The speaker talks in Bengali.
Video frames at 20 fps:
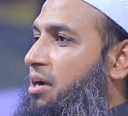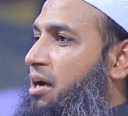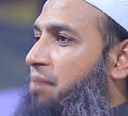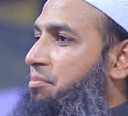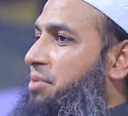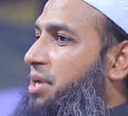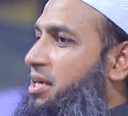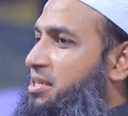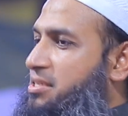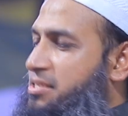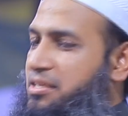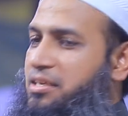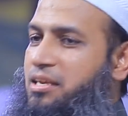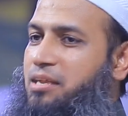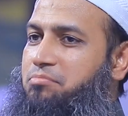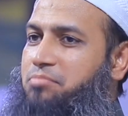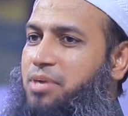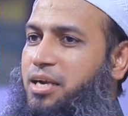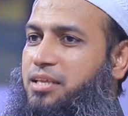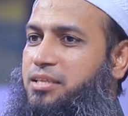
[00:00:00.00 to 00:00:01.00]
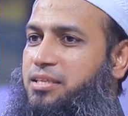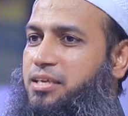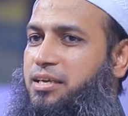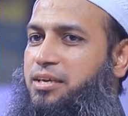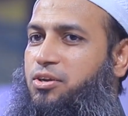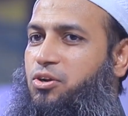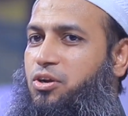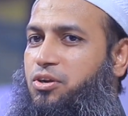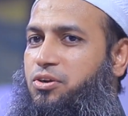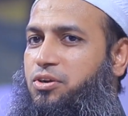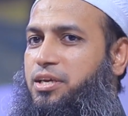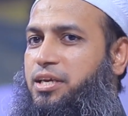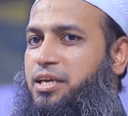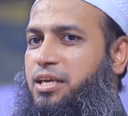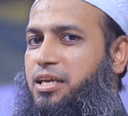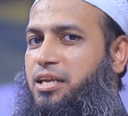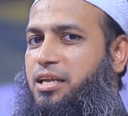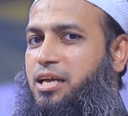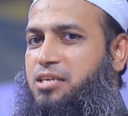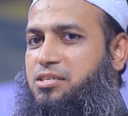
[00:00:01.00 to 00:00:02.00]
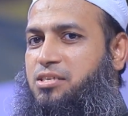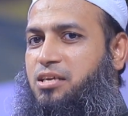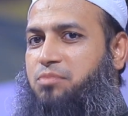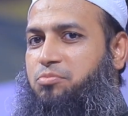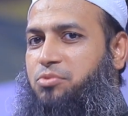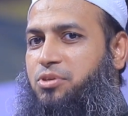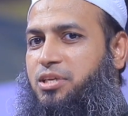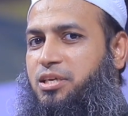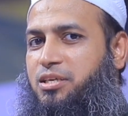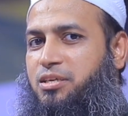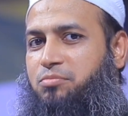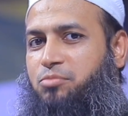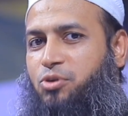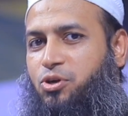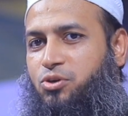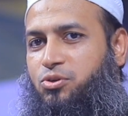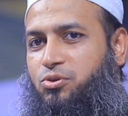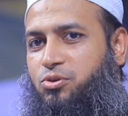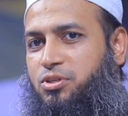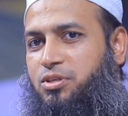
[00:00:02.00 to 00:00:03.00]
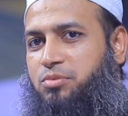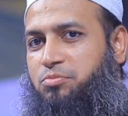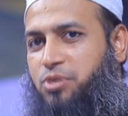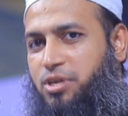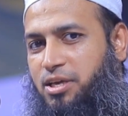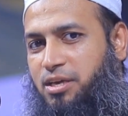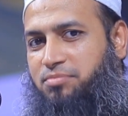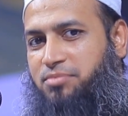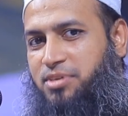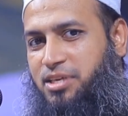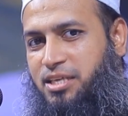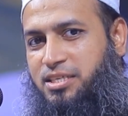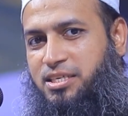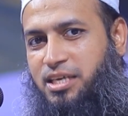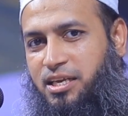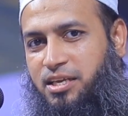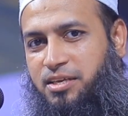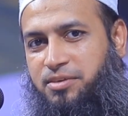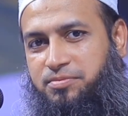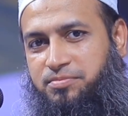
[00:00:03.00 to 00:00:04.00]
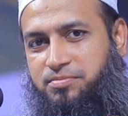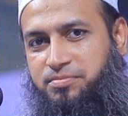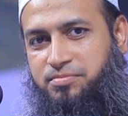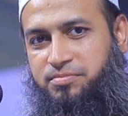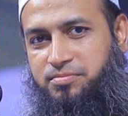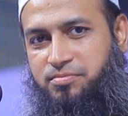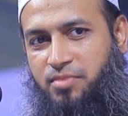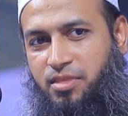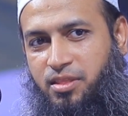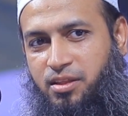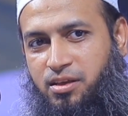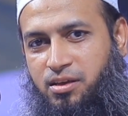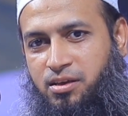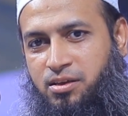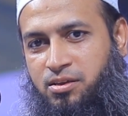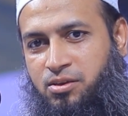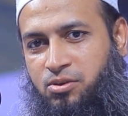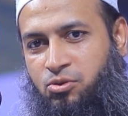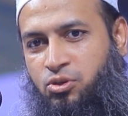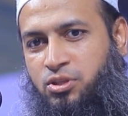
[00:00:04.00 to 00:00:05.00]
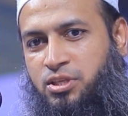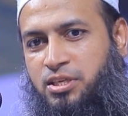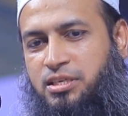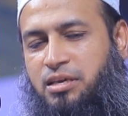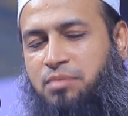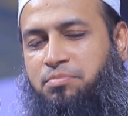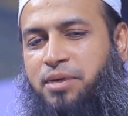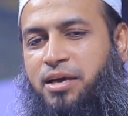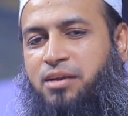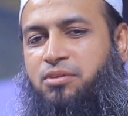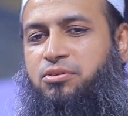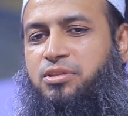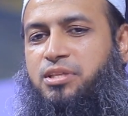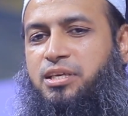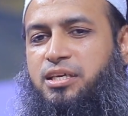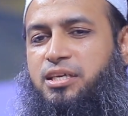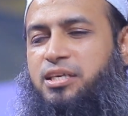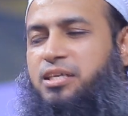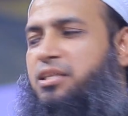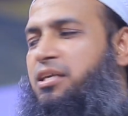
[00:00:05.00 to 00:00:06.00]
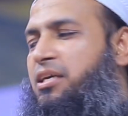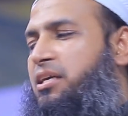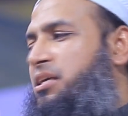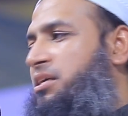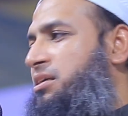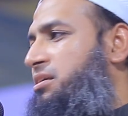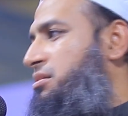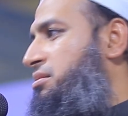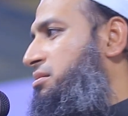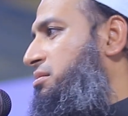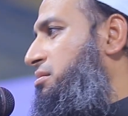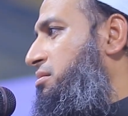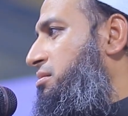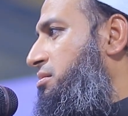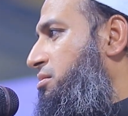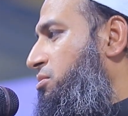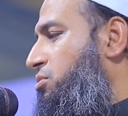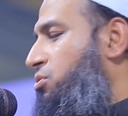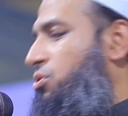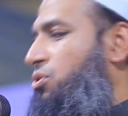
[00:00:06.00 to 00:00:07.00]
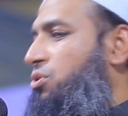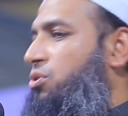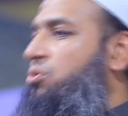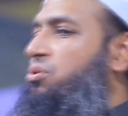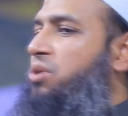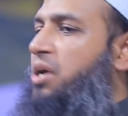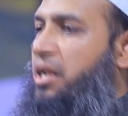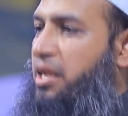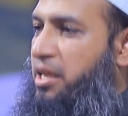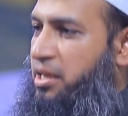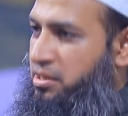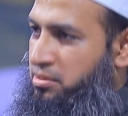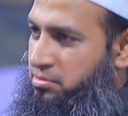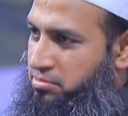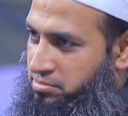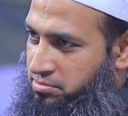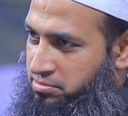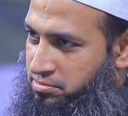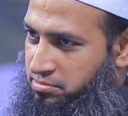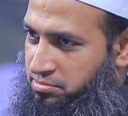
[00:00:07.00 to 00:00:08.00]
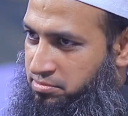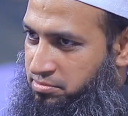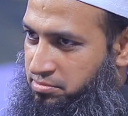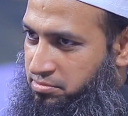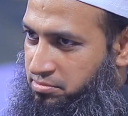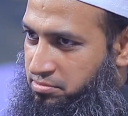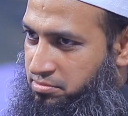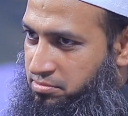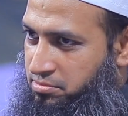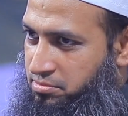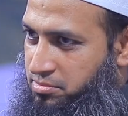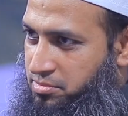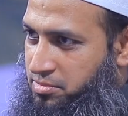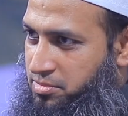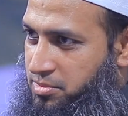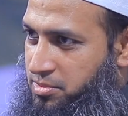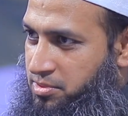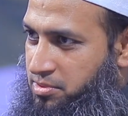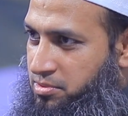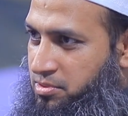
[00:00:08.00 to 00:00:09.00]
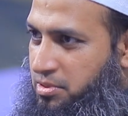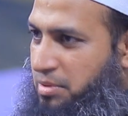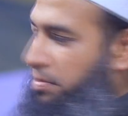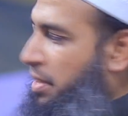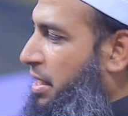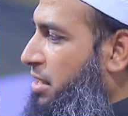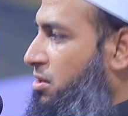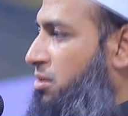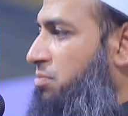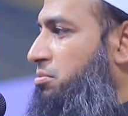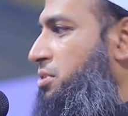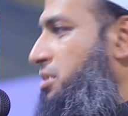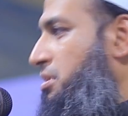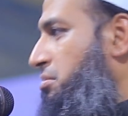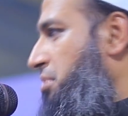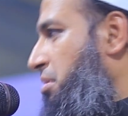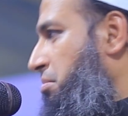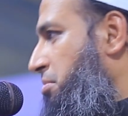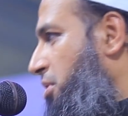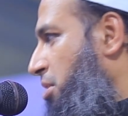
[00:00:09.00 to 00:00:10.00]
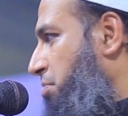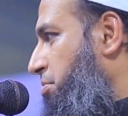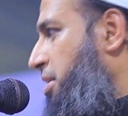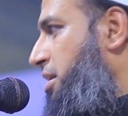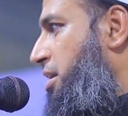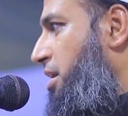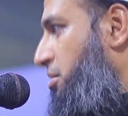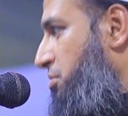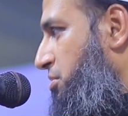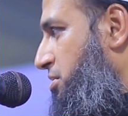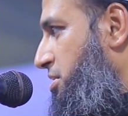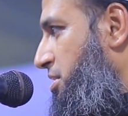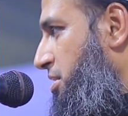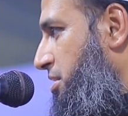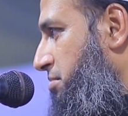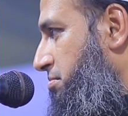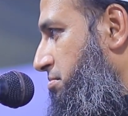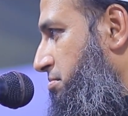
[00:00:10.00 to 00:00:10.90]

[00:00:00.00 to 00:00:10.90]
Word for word: আমি আসছিলাম বাড়ি থেকে রওনা হয়ে এখানে আসার পথে একটা বড় নদী পড়ে আপনারা জানেন নদীটা পার হতে গিয়ে দেখি কোনো নৌকা নাই তো পার হব কিভাবে অপেক্ষা করছি